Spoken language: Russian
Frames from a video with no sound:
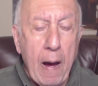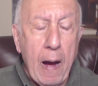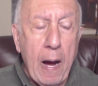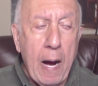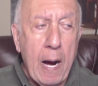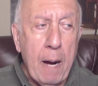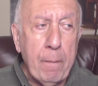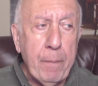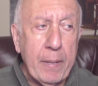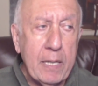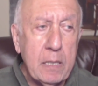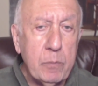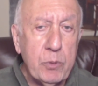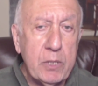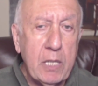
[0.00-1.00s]
а
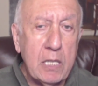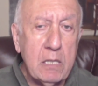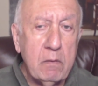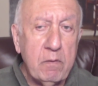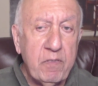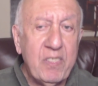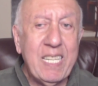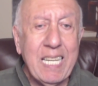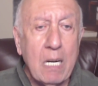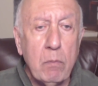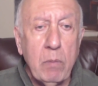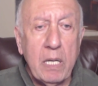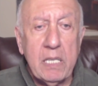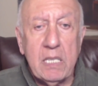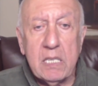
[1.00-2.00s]
поэтому, скажем, в
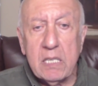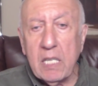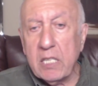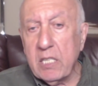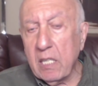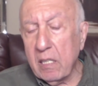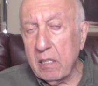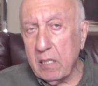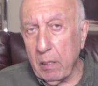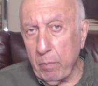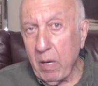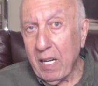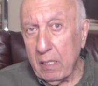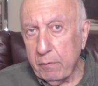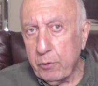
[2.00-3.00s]
Германии сначала
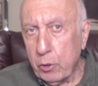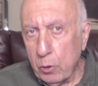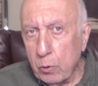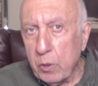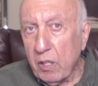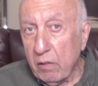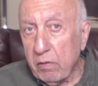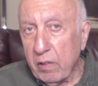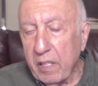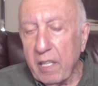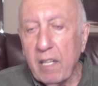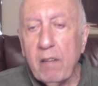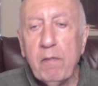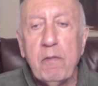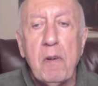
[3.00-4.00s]
отобрали все у
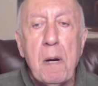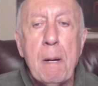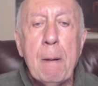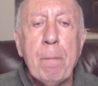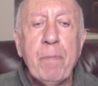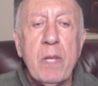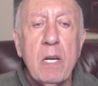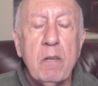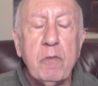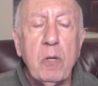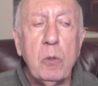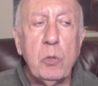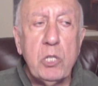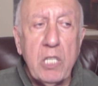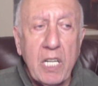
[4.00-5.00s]
евреев – Э,
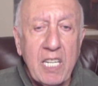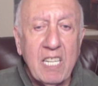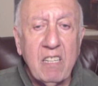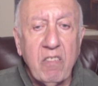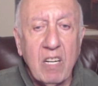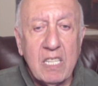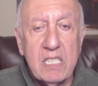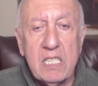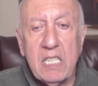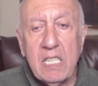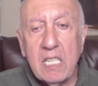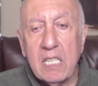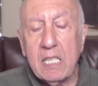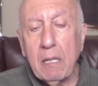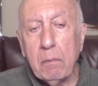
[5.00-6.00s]
включая их
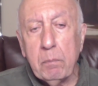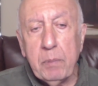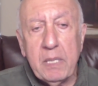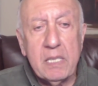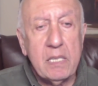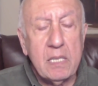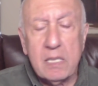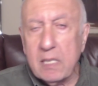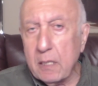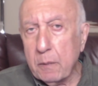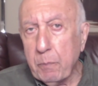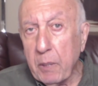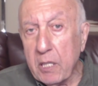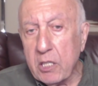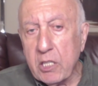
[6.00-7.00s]
квартиры, там, бизнесы,
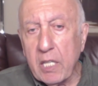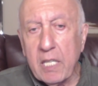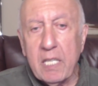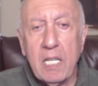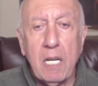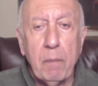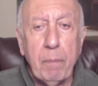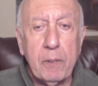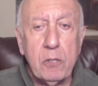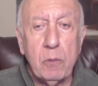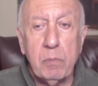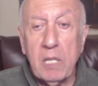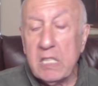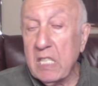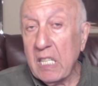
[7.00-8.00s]
сбережения. А
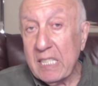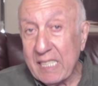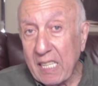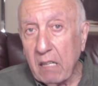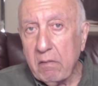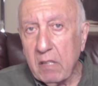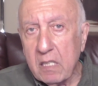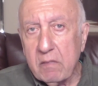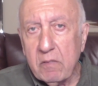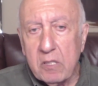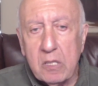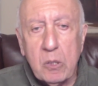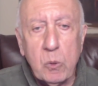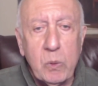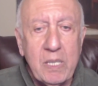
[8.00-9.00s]
потом начали захватывать
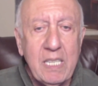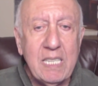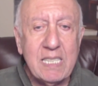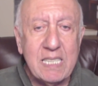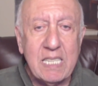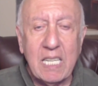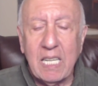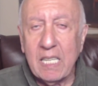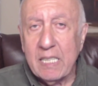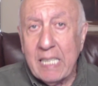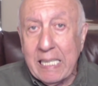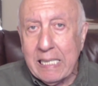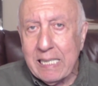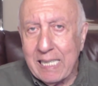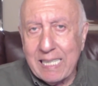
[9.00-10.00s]
другие страны
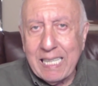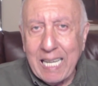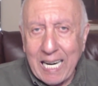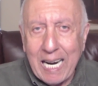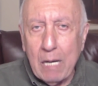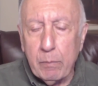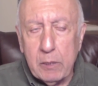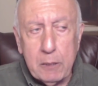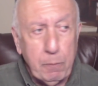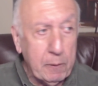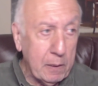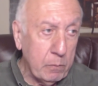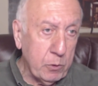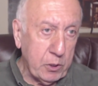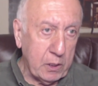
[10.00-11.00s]
и их грабить,
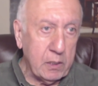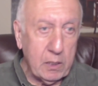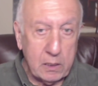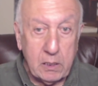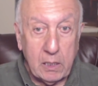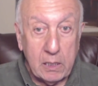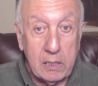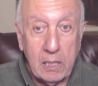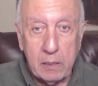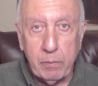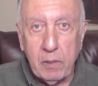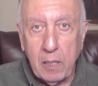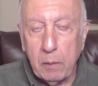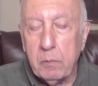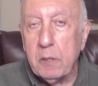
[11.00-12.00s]
потому что, так сказать, надо
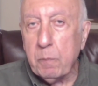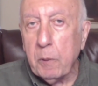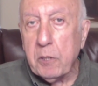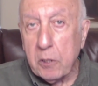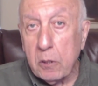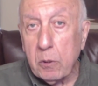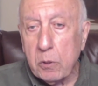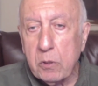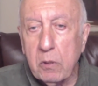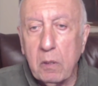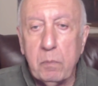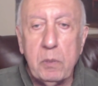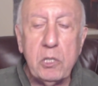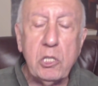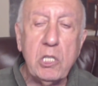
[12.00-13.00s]
было обеспечить то, что
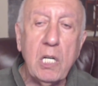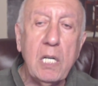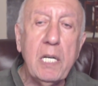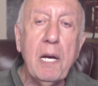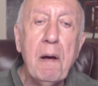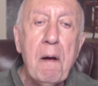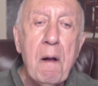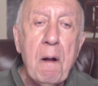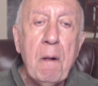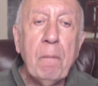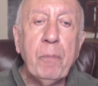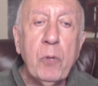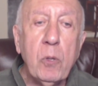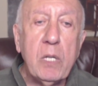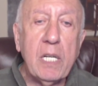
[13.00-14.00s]
обещали.
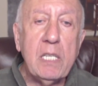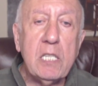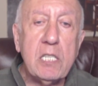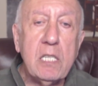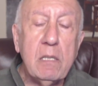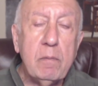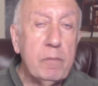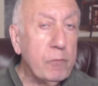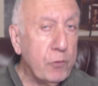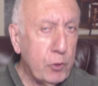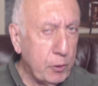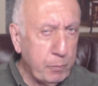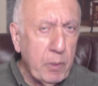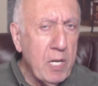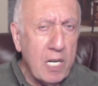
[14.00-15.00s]
Но, конечно, в
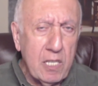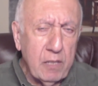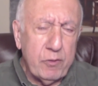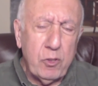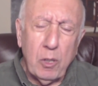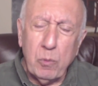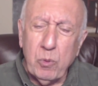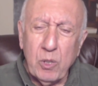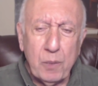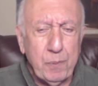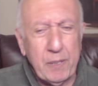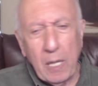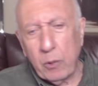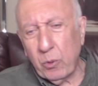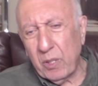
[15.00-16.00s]
Сберде все будет
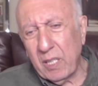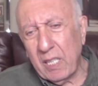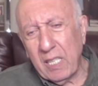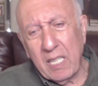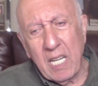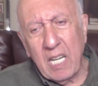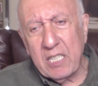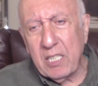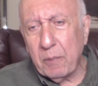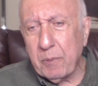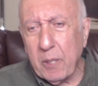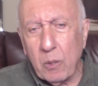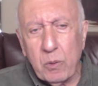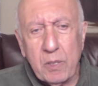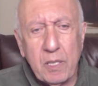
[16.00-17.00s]
абсолютно иначе,
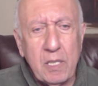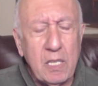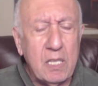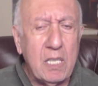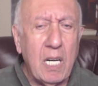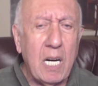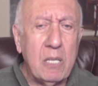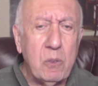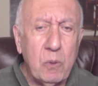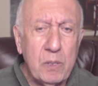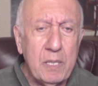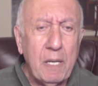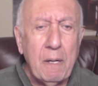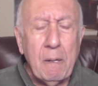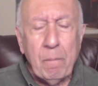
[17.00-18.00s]
абсолютно не так.
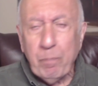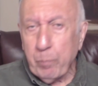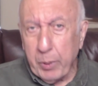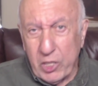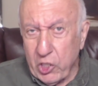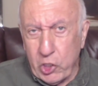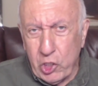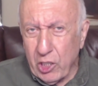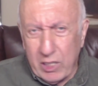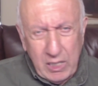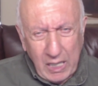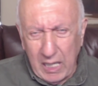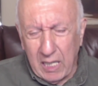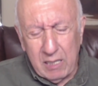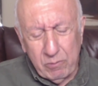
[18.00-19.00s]
Он посчитал,